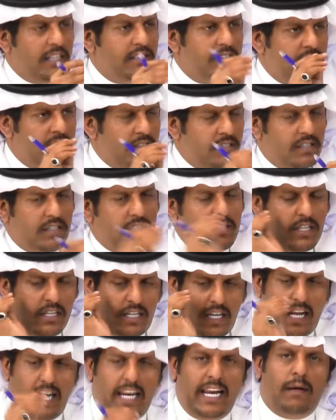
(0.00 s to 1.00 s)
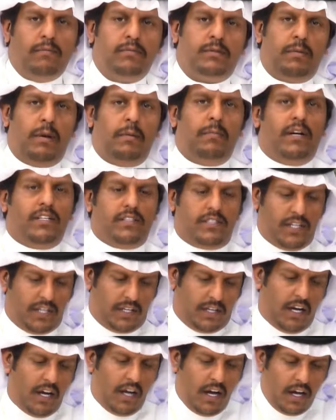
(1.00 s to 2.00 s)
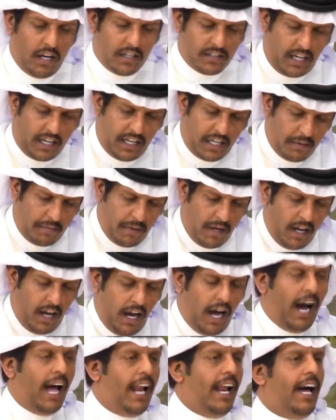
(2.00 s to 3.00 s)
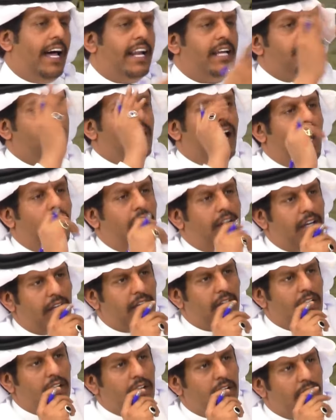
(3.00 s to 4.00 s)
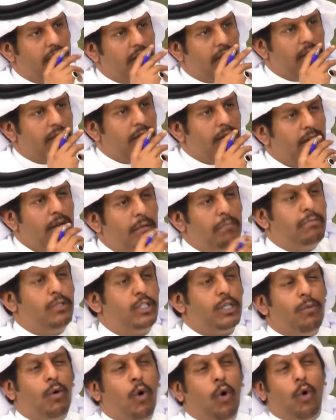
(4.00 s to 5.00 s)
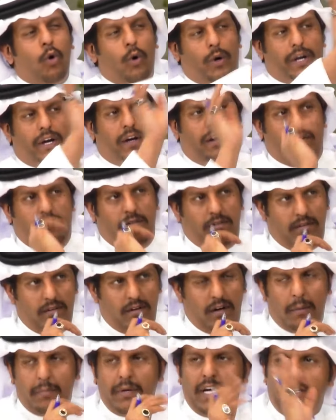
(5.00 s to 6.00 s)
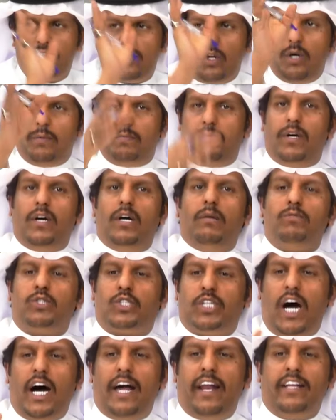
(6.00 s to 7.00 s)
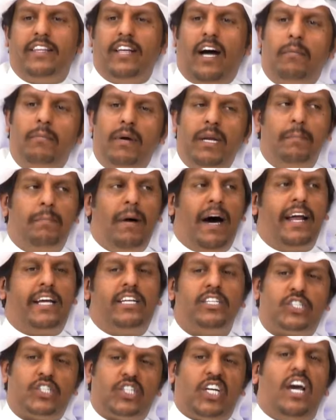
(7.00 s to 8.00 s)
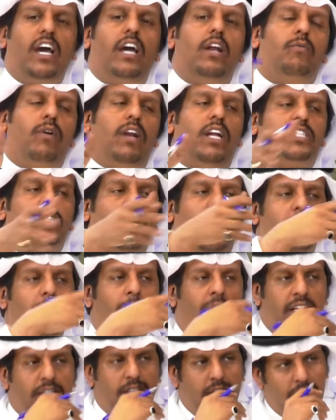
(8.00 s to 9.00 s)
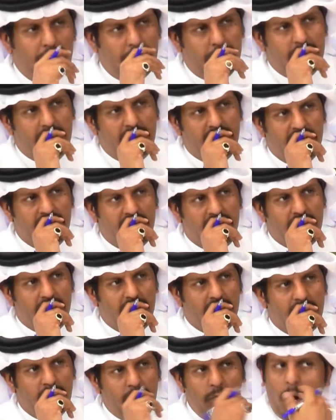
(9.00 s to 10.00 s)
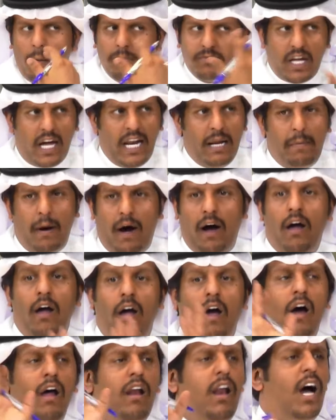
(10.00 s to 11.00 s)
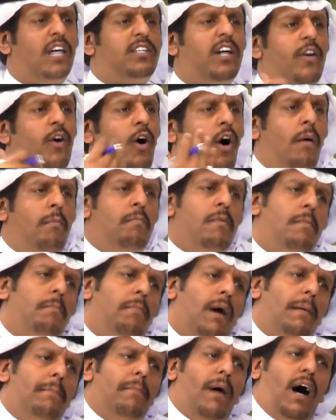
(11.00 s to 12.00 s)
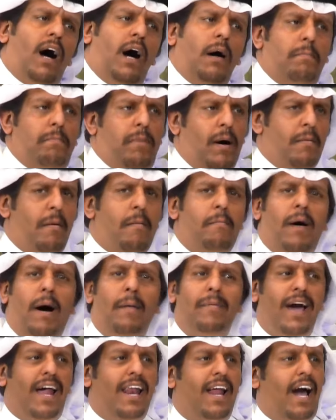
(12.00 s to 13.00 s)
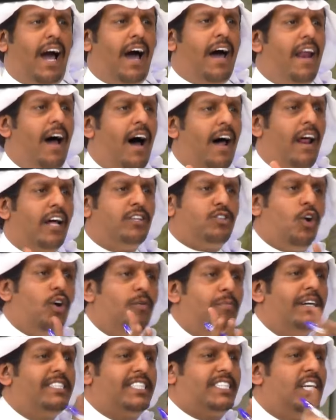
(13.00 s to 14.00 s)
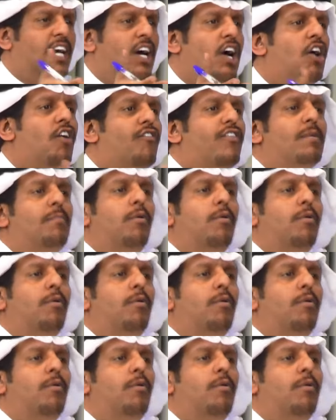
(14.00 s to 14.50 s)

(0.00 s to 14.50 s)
انت تكلمت بالمنطق طيب هل علي مناحي بجمهوره بيطلب مسانده من مبارك السخيل ولا سالم عدي لا طبعا ما هو مطالبها لكن هم من باب محبه من باب يلا خلينا ندخل بس في